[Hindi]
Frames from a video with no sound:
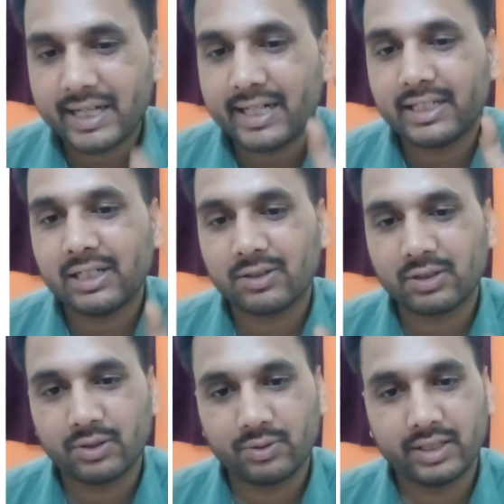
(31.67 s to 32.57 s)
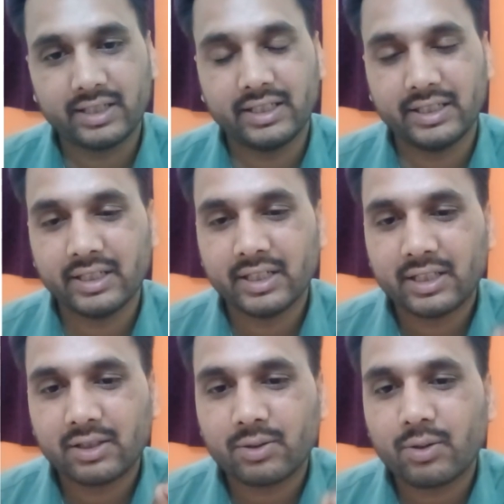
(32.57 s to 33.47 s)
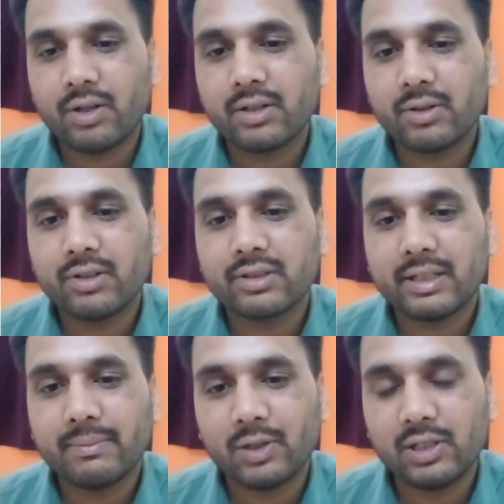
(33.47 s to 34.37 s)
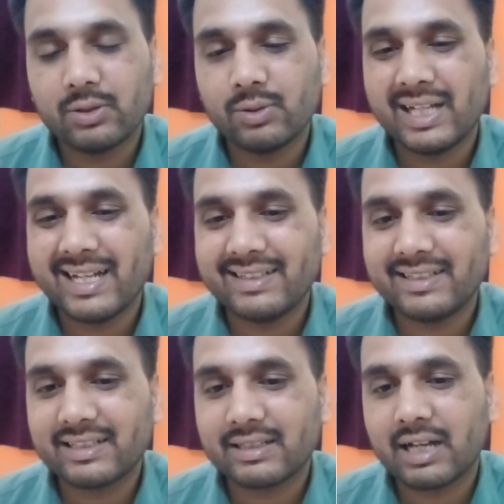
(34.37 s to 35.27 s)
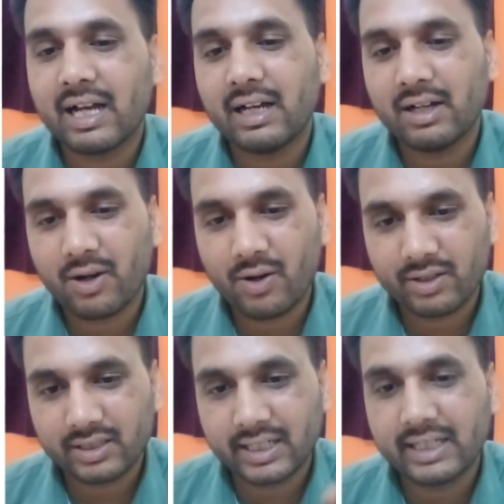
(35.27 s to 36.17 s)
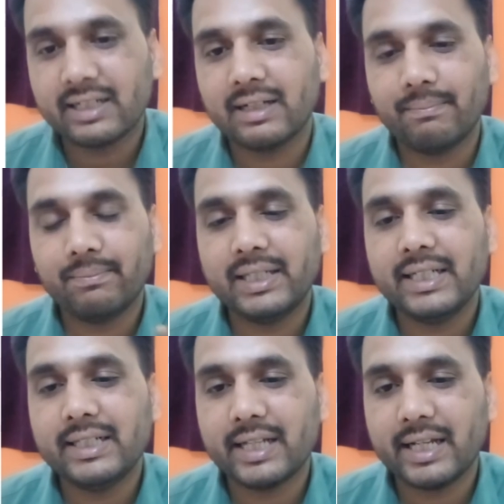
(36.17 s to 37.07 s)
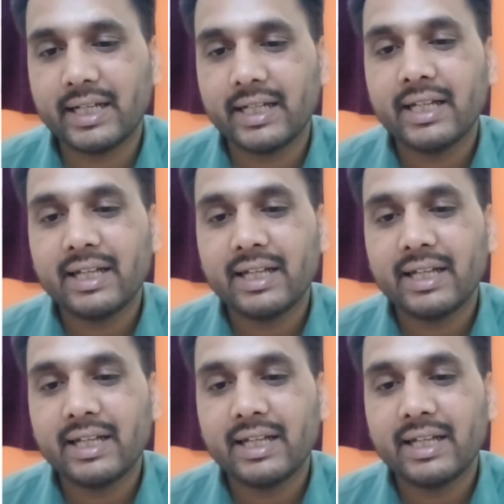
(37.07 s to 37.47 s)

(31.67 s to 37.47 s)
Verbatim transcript: एट इलेक्ट्रॉन होना चाहिए तो कौन कौन से मॉलिक्यूल है जिसका ऑक्टेट कंप्लीट है